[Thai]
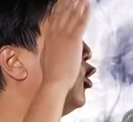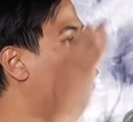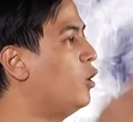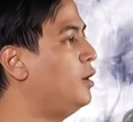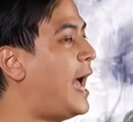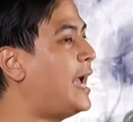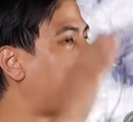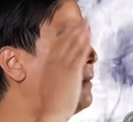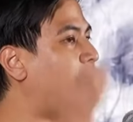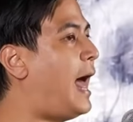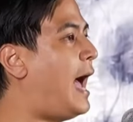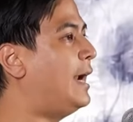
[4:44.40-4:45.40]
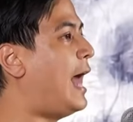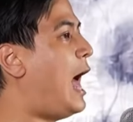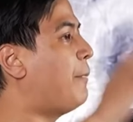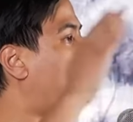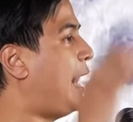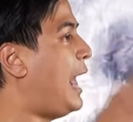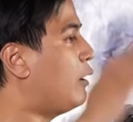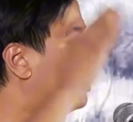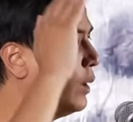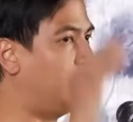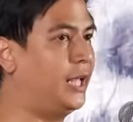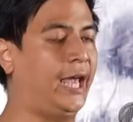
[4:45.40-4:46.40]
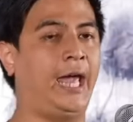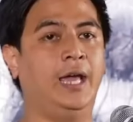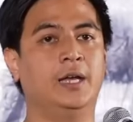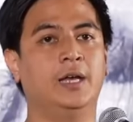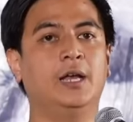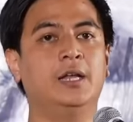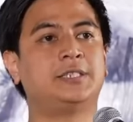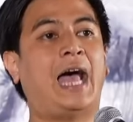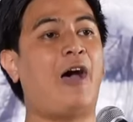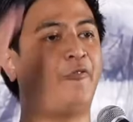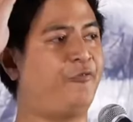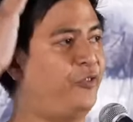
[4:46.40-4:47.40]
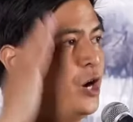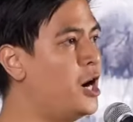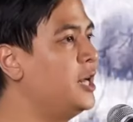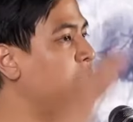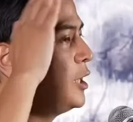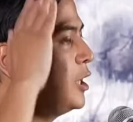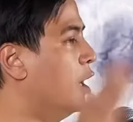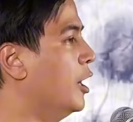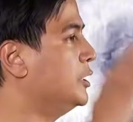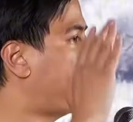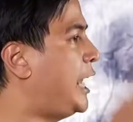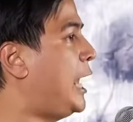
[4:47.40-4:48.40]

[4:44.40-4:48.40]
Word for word: ขนส่งอาหารไรเดอร์ ด้วยยอดสมัครเพียงแค่หนึ่ง